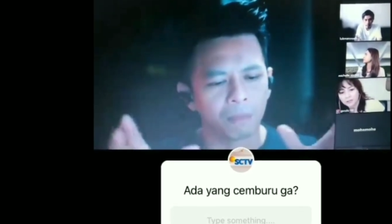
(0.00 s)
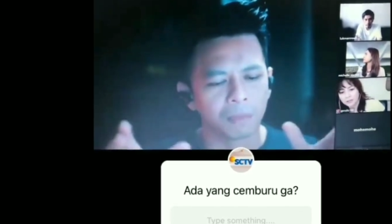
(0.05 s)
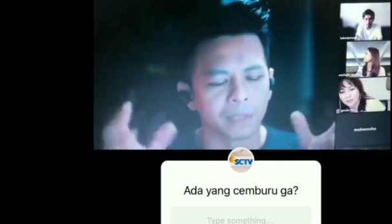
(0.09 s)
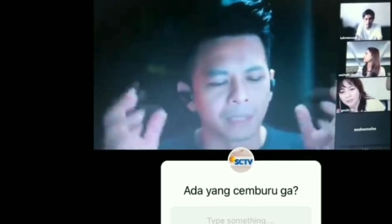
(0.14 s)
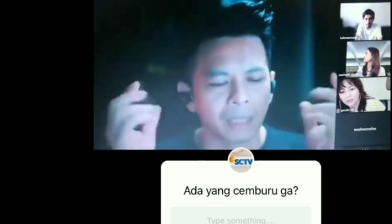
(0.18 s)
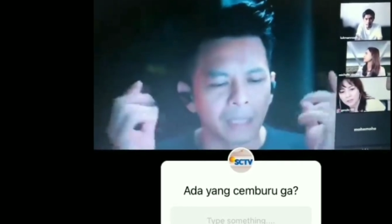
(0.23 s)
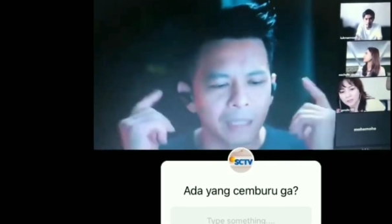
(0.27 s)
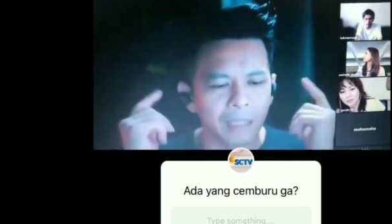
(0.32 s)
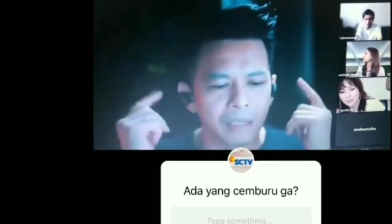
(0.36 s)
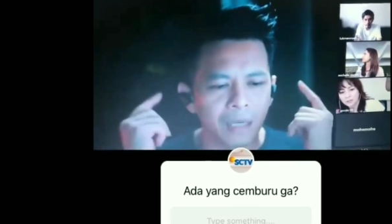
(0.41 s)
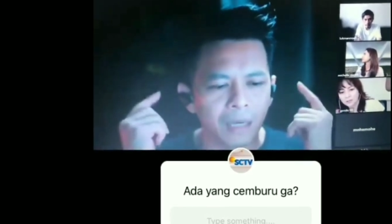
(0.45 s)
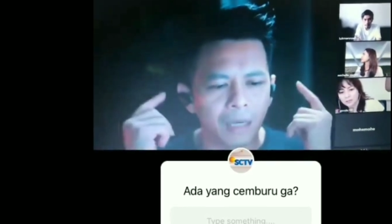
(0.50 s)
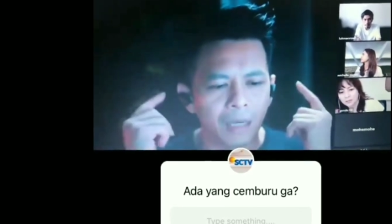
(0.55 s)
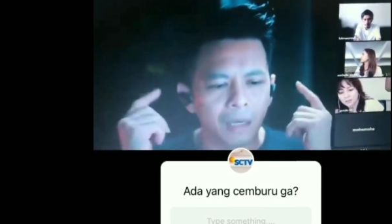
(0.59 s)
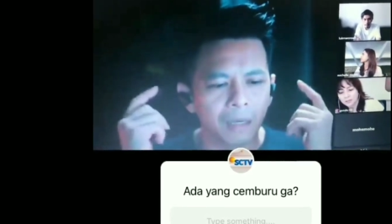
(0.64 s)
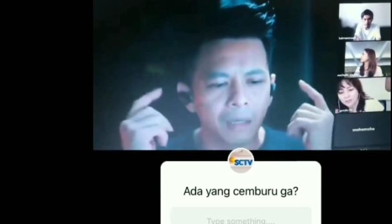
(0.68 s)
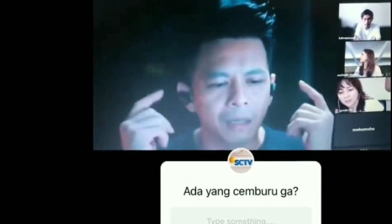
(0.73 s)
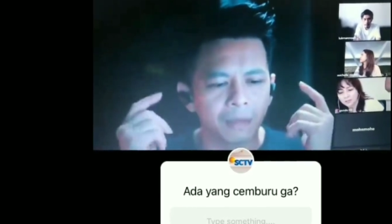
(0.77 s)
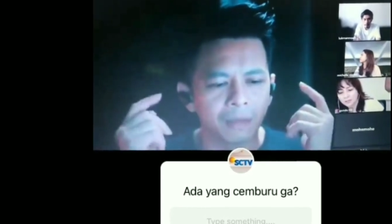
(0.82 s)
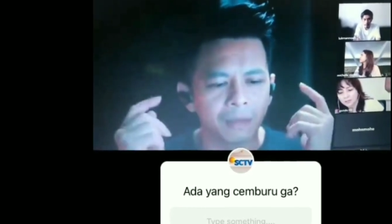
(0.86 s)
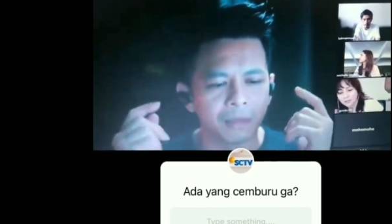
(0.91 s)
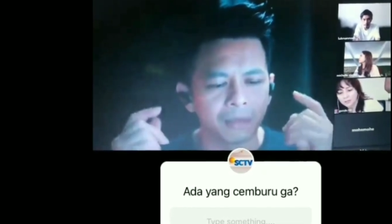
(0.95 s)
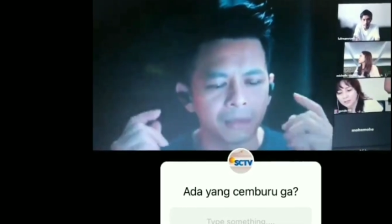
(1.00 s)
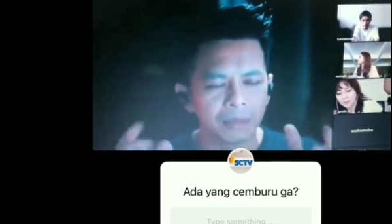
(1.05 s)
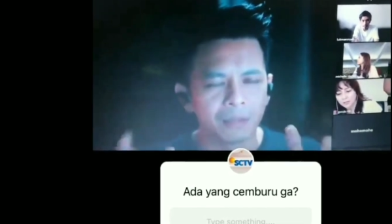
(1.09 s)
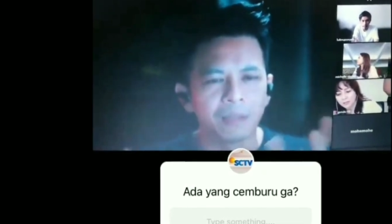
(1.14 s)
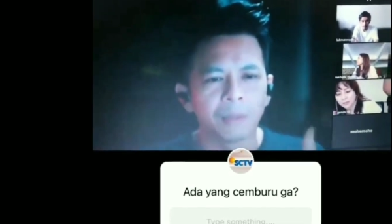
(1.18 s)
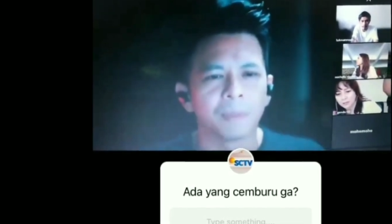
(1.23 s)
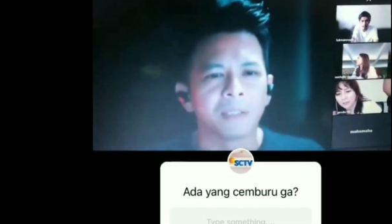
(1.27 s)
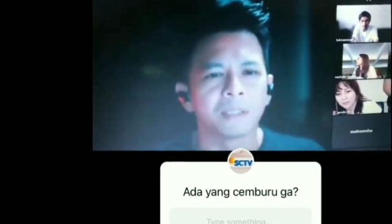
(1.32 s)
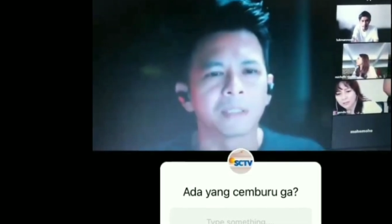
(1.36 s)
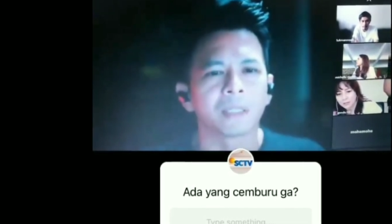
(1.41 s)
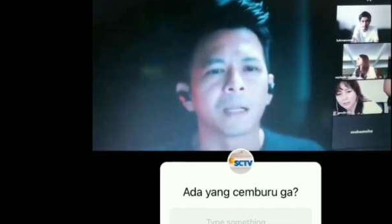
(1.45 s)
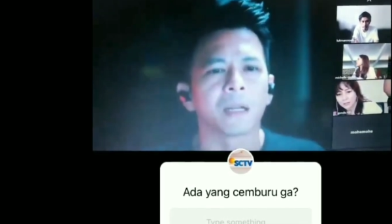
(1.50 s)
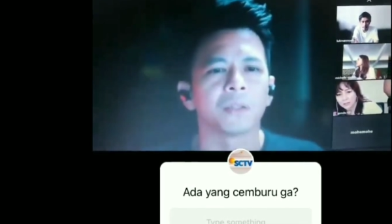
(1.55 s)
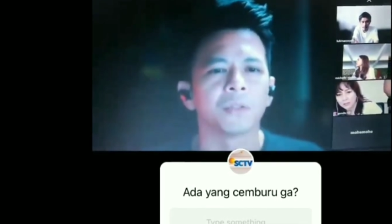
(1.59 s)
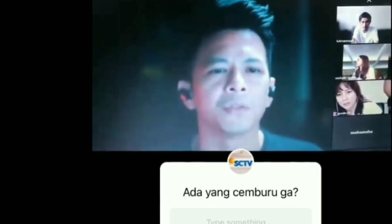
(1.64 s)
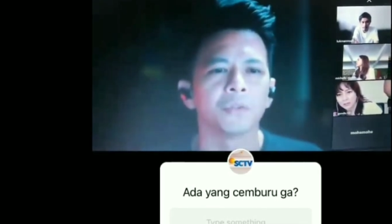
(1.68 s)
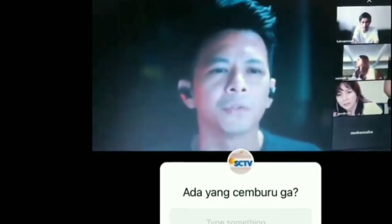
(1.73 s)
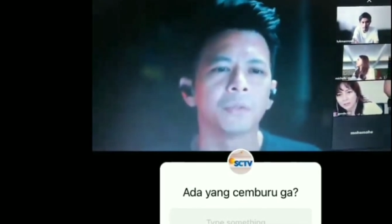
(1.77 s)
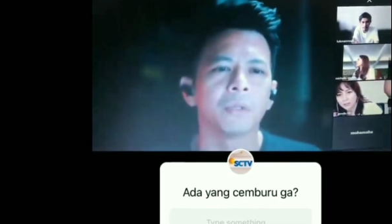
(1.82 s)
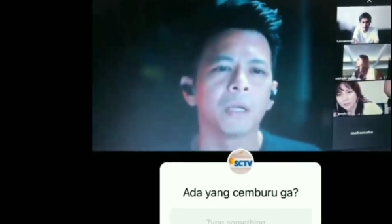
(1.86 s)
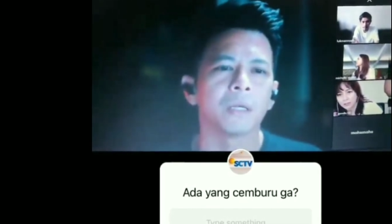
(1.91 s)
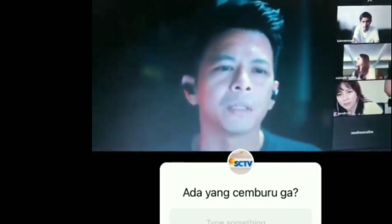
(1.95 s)
telinga zaman sekarang
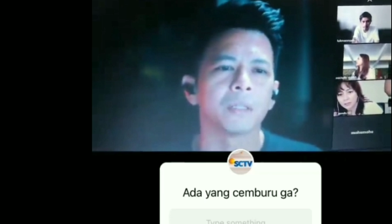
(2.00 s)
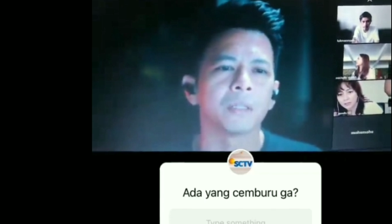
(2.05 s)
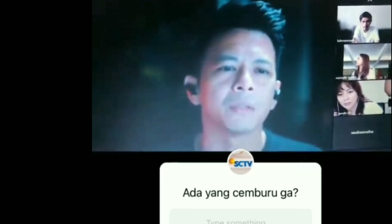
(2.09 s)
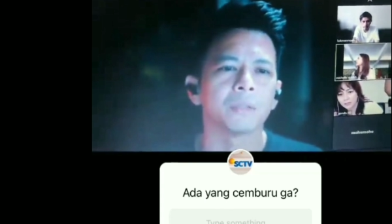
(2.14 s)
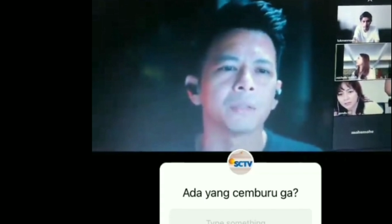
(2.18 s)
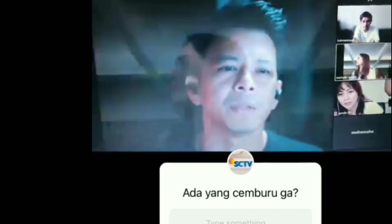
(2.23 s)
juga gitu itu